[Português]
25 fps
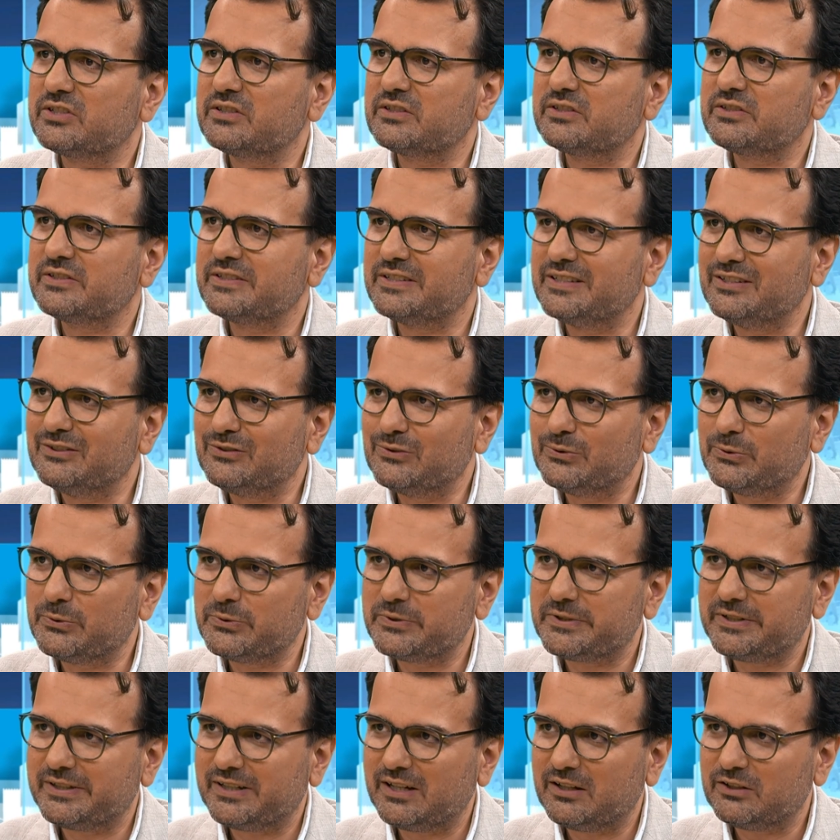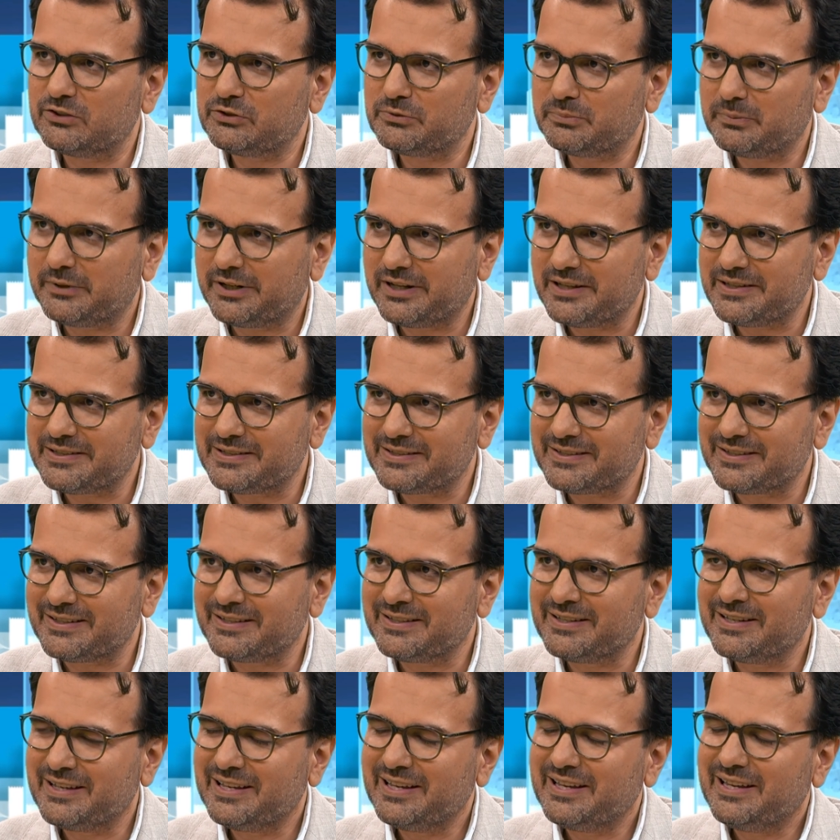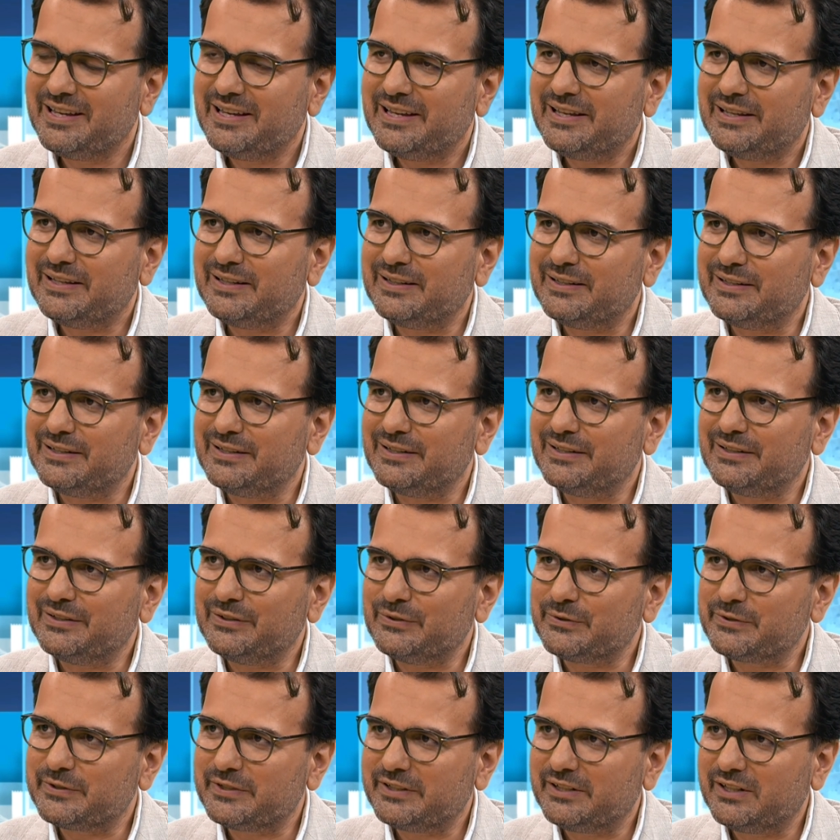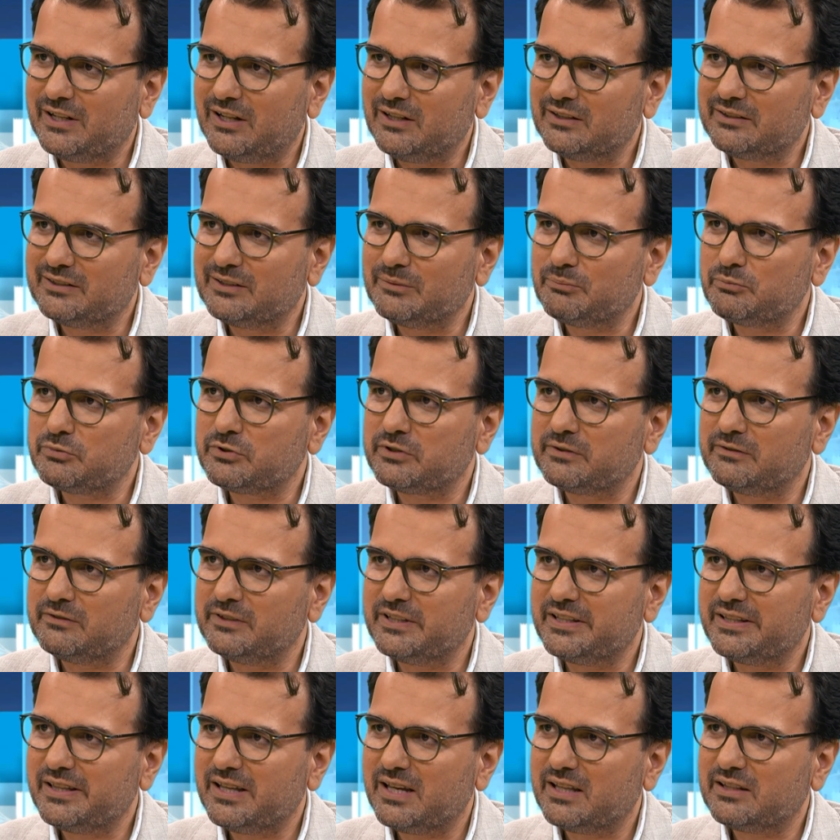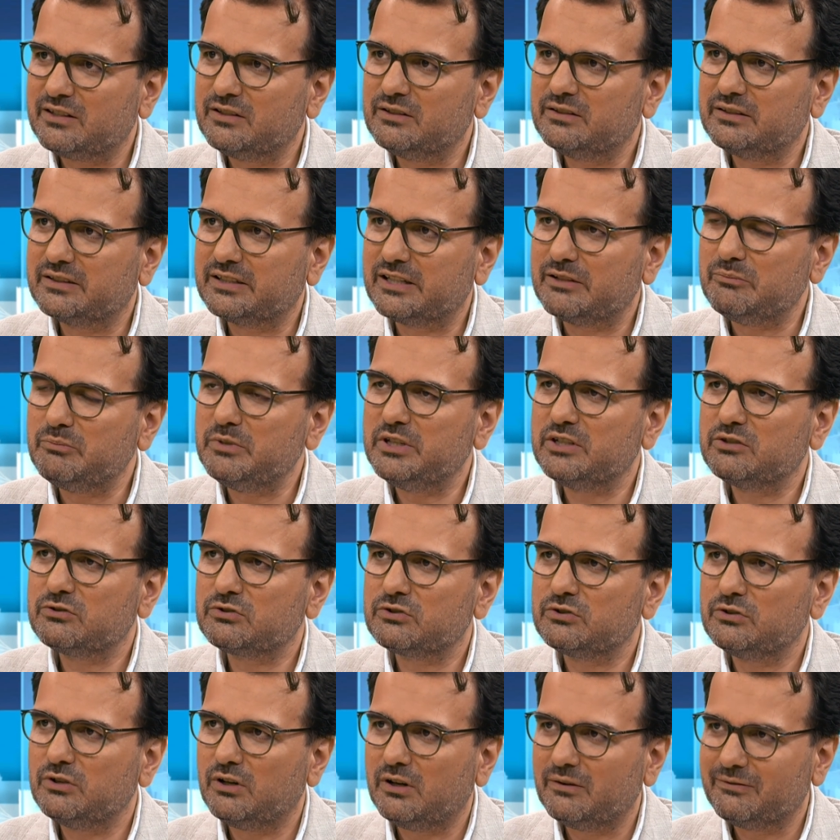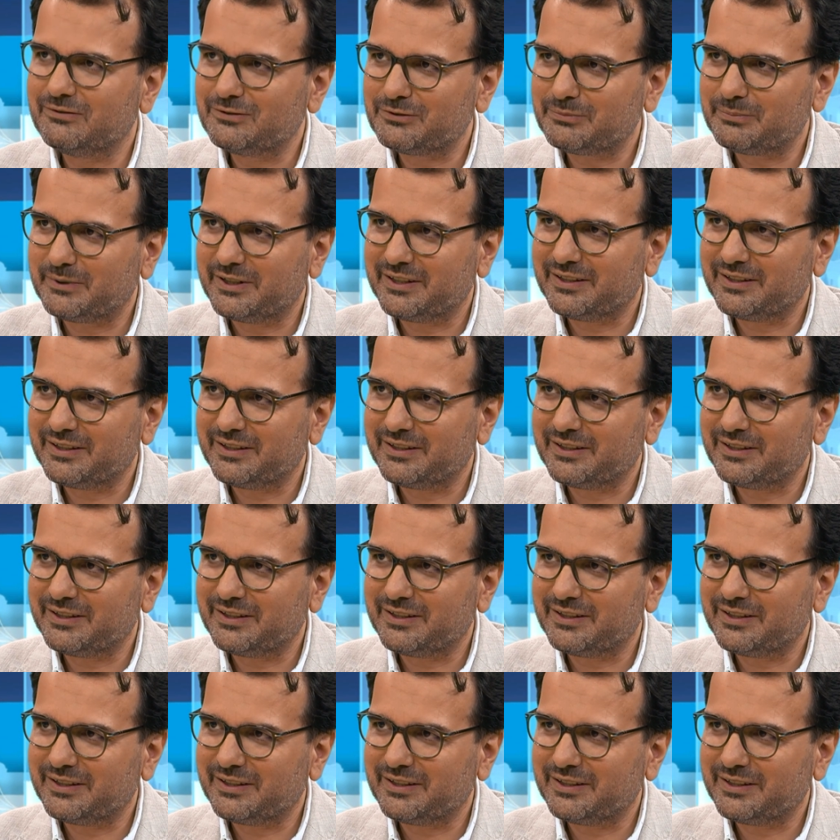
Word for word: sino um sinal de esperança eh, e um sinal de possibilidade de caminhos novos para a